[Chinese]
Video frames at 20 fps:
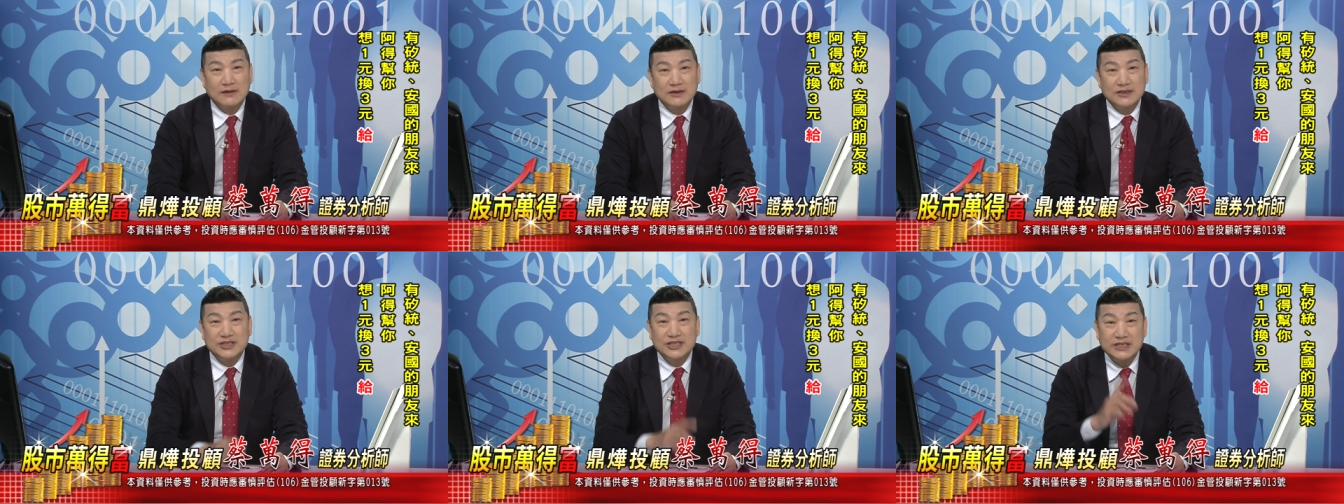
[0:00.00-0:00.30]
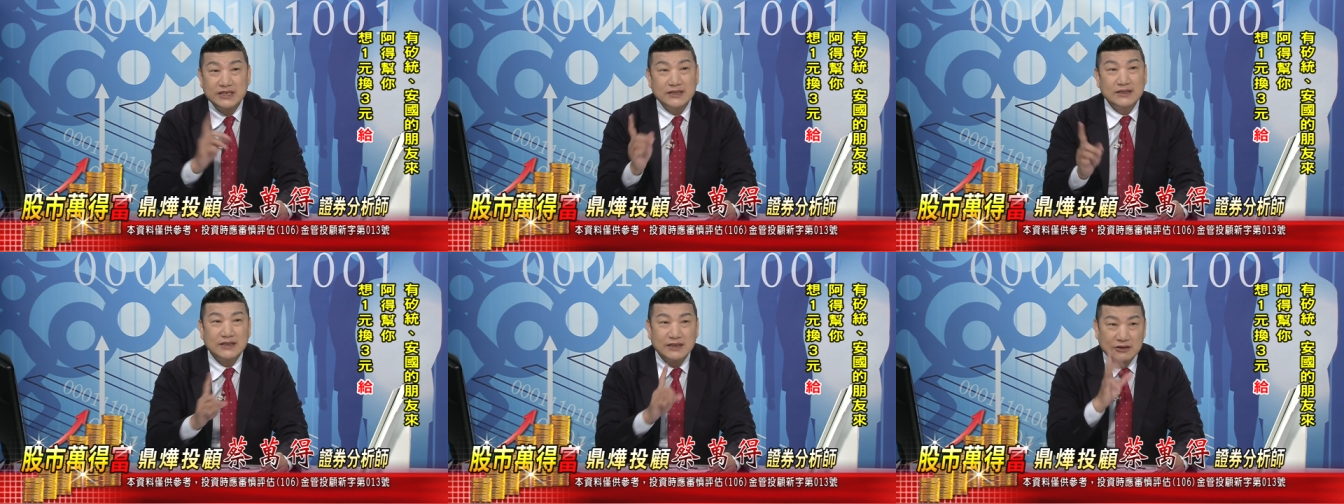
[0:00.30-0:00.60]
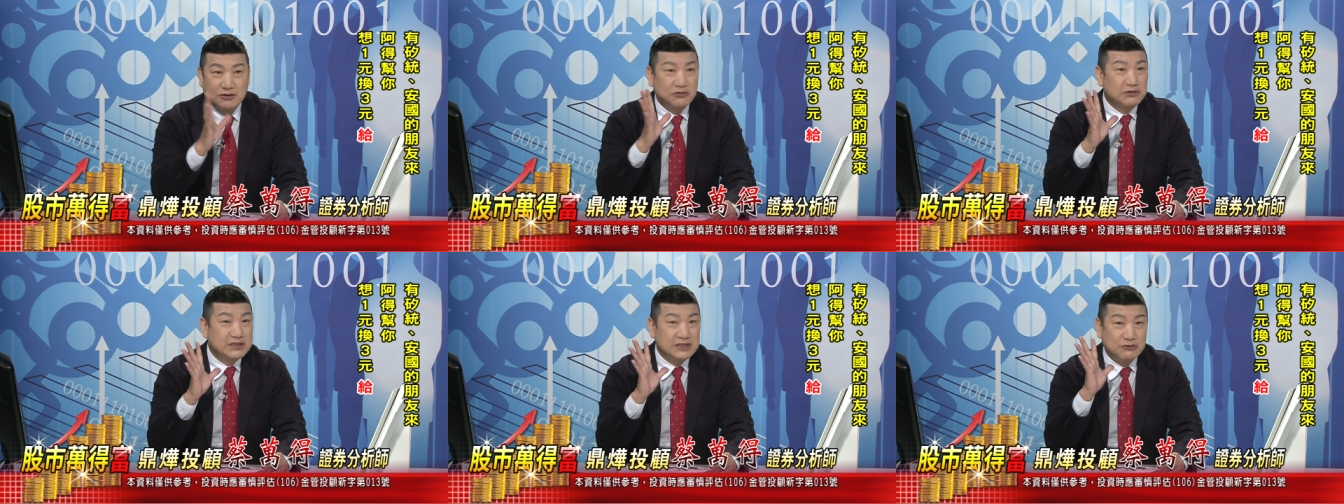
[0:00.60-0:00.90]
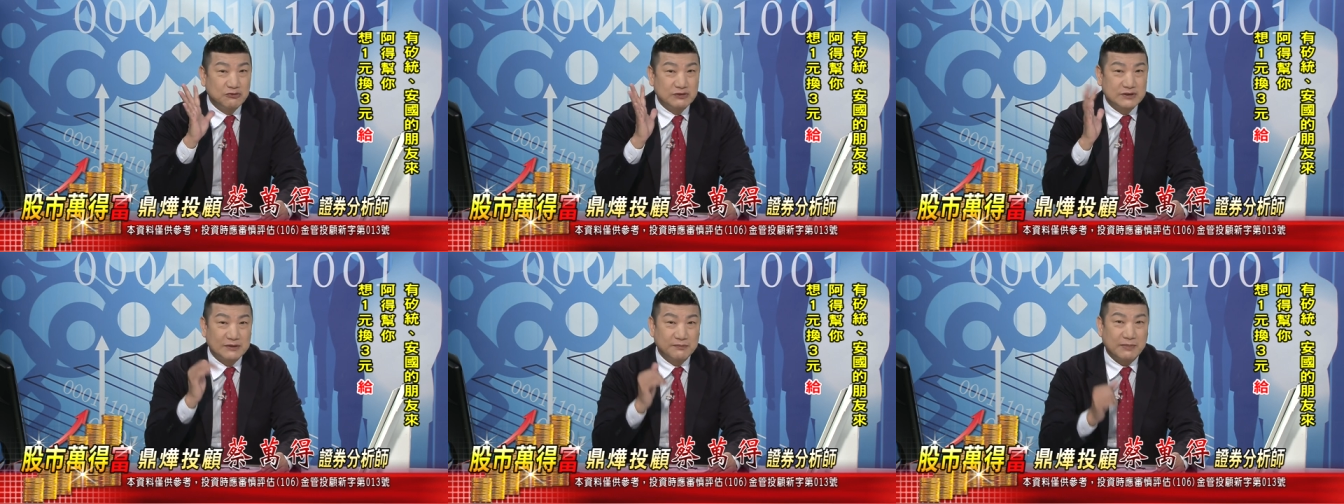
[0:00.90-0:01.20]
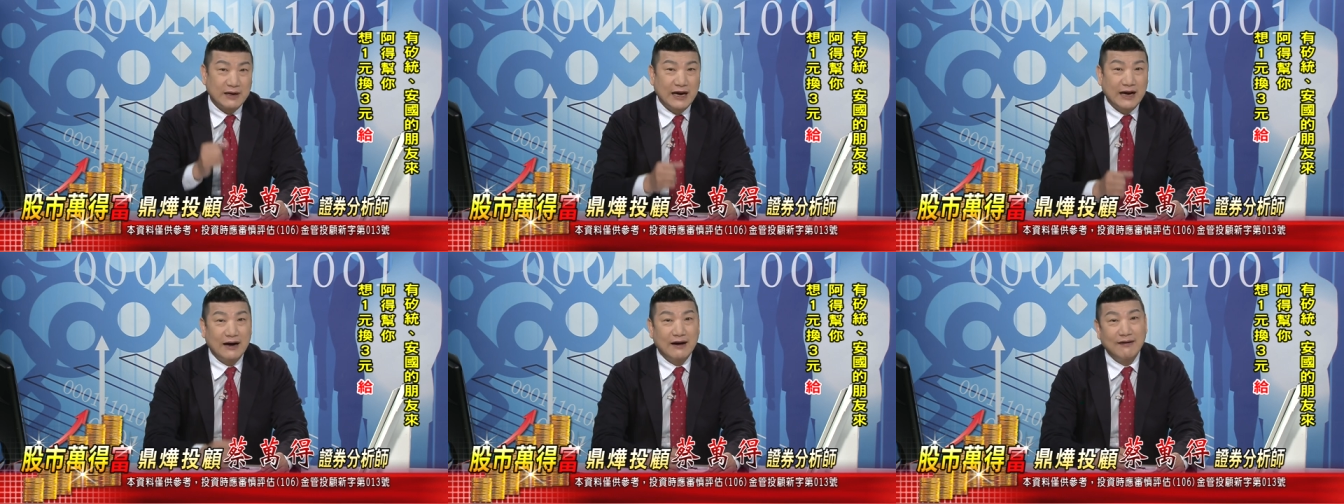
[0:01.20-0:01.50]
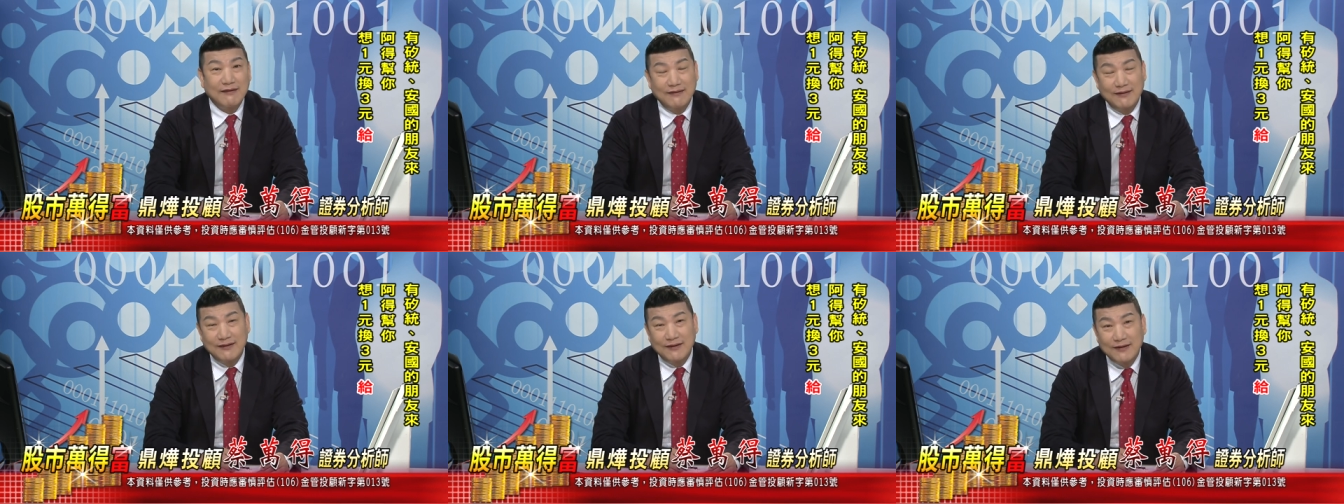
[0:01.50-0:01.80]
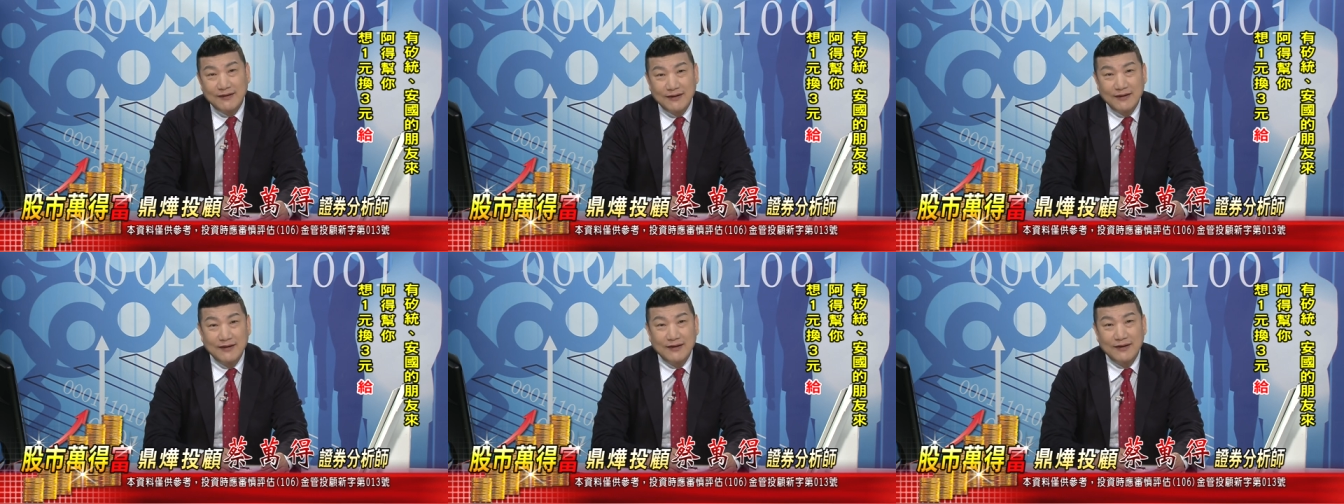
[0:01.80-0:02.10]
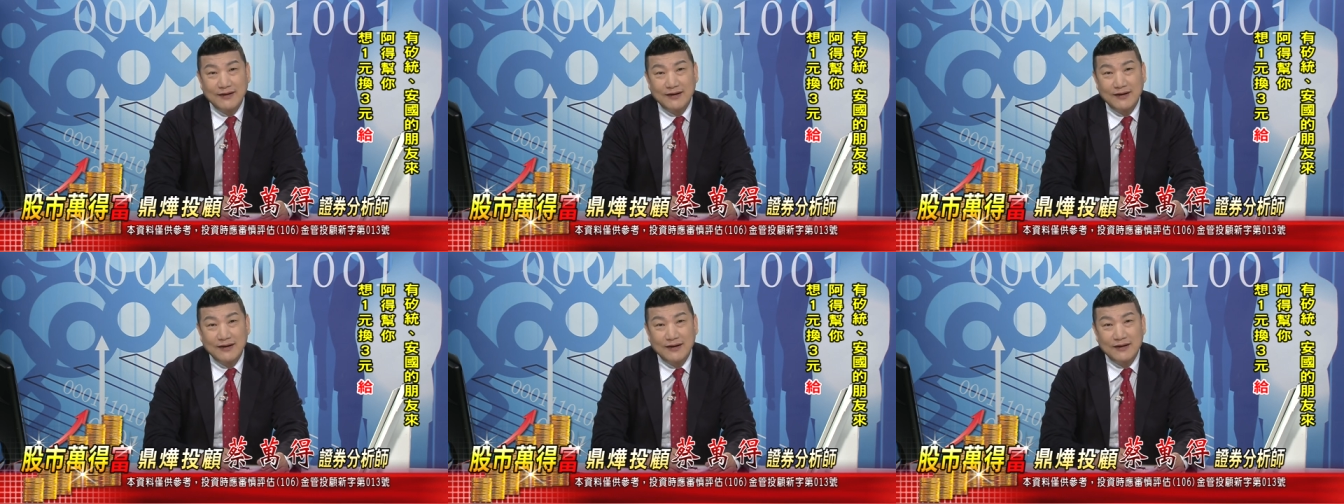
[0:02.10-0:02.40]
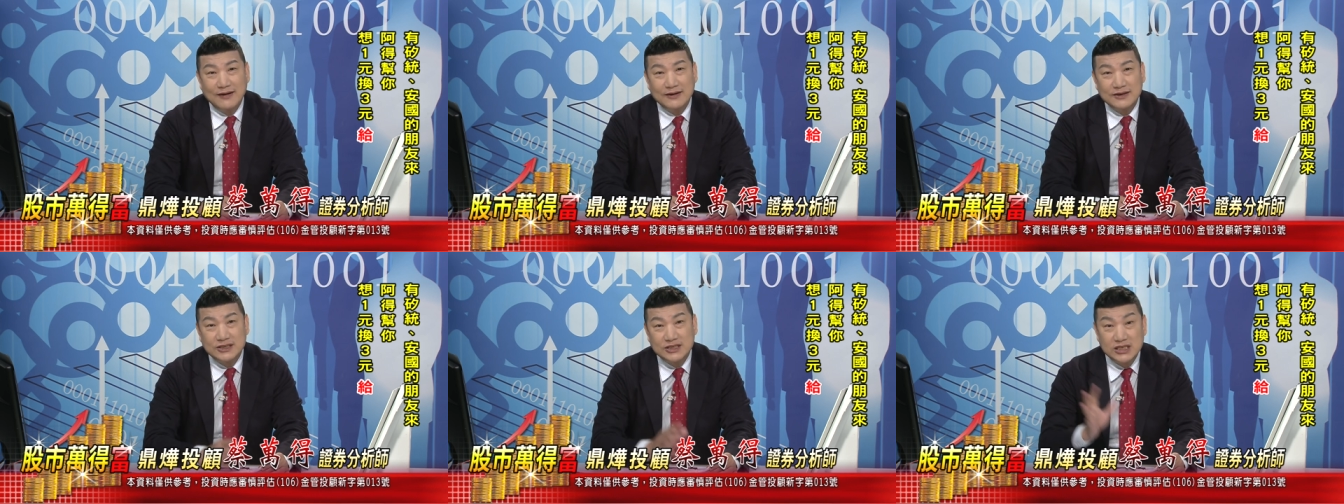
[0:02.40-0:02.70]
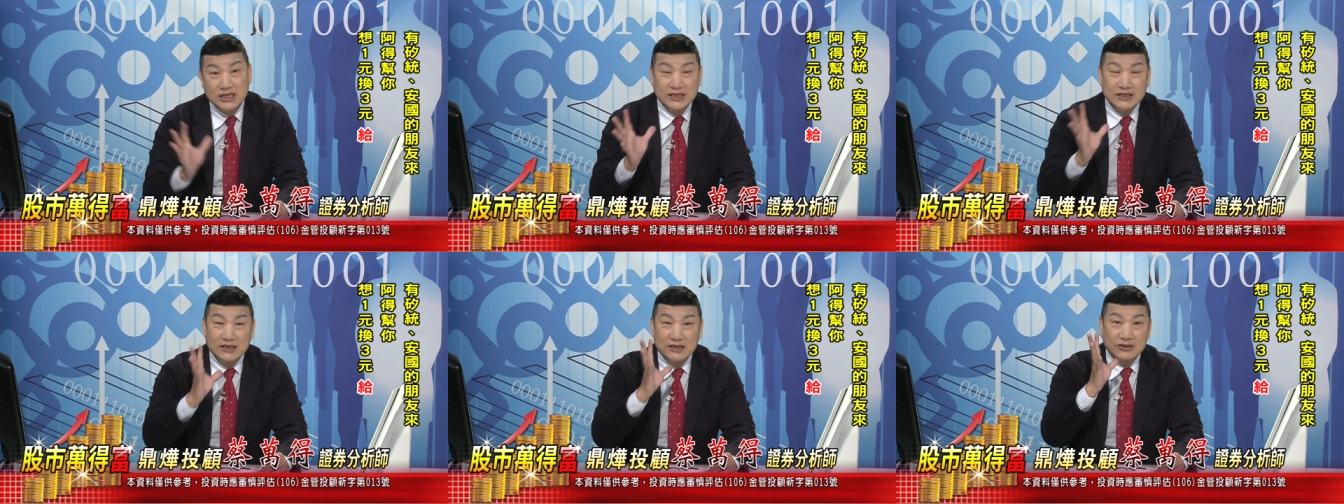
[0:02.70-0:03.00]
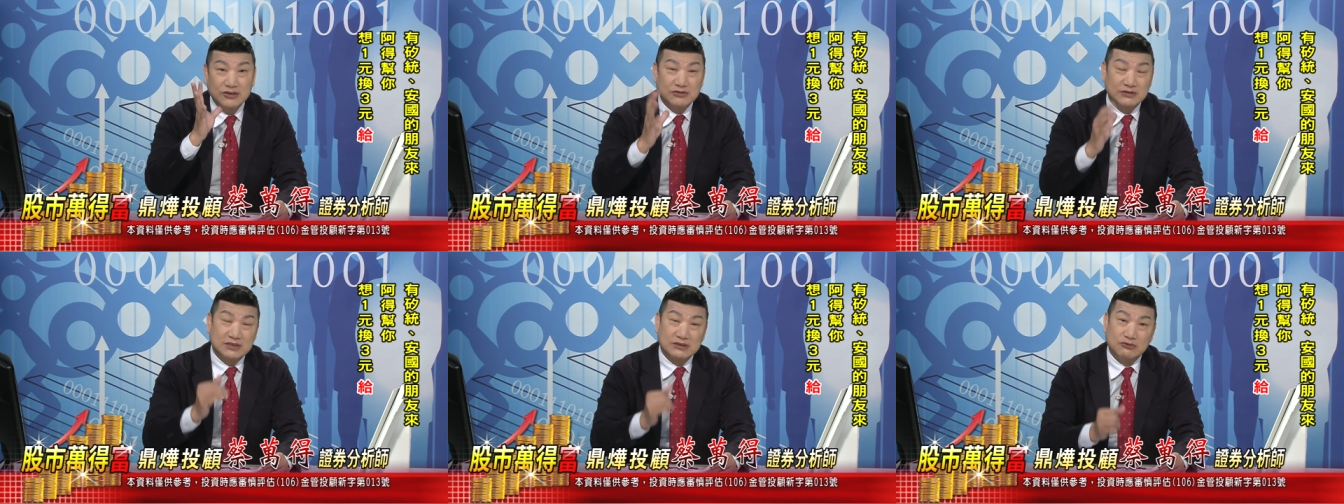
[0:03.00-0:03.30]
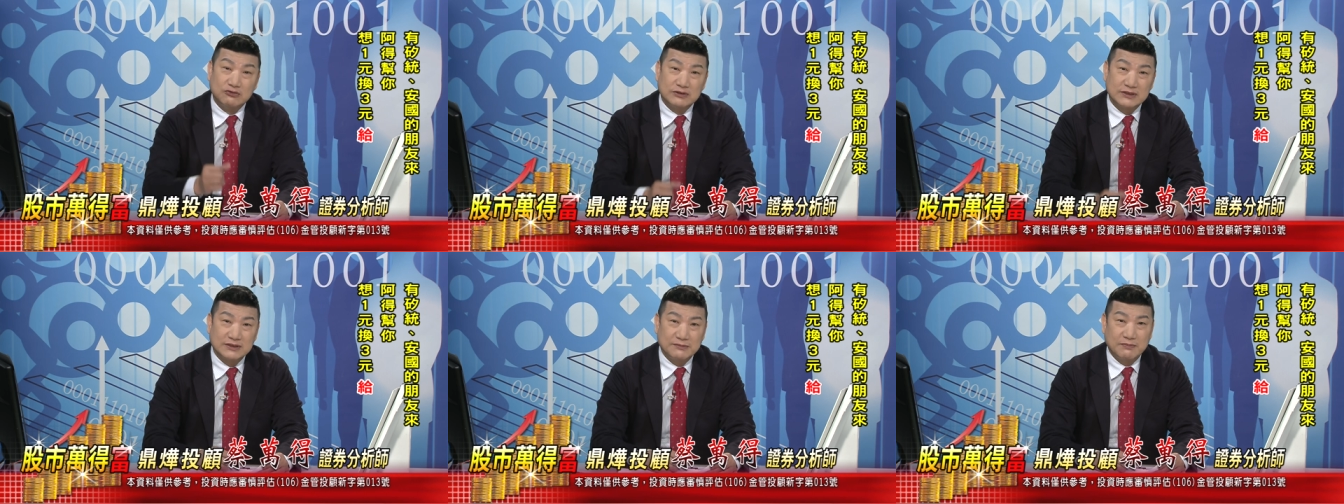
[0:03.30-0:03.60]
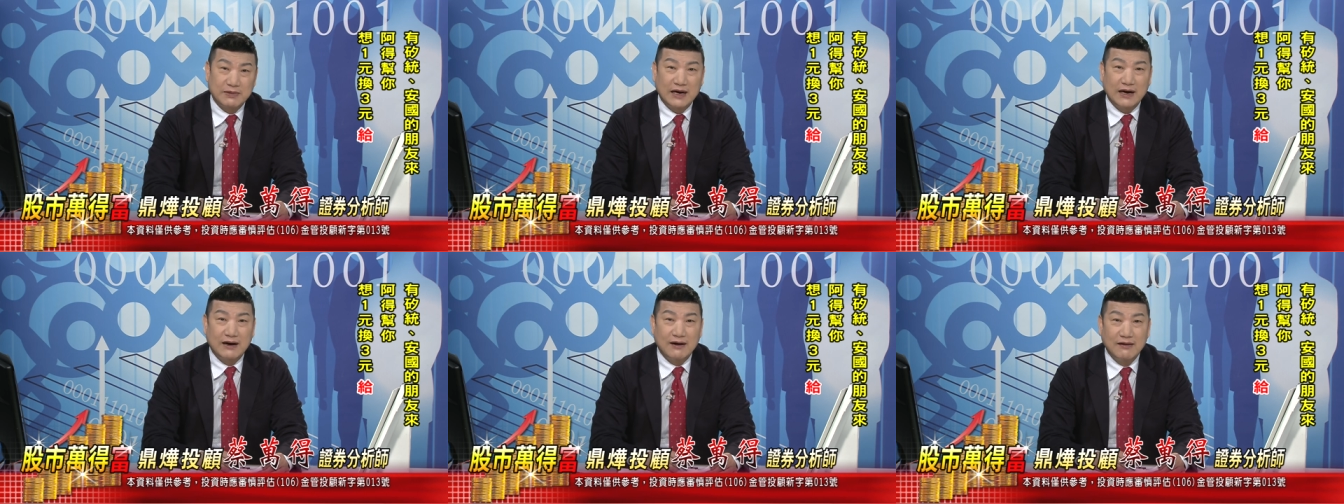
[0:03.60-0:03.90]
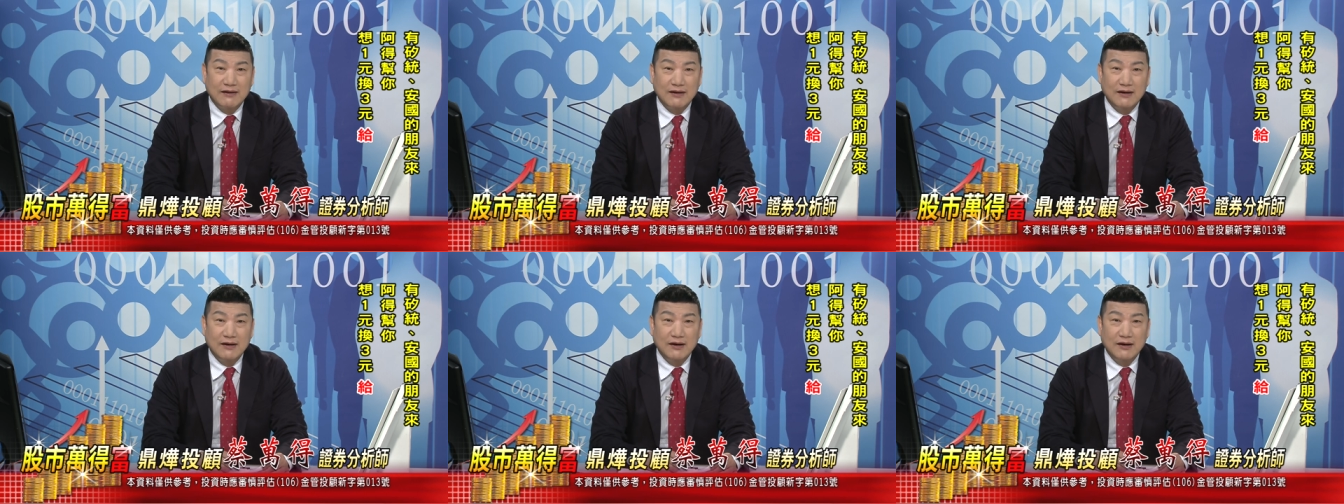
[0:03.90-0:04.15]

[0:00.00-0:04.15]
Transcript: 新的都是五十趴，新的都是五十趴。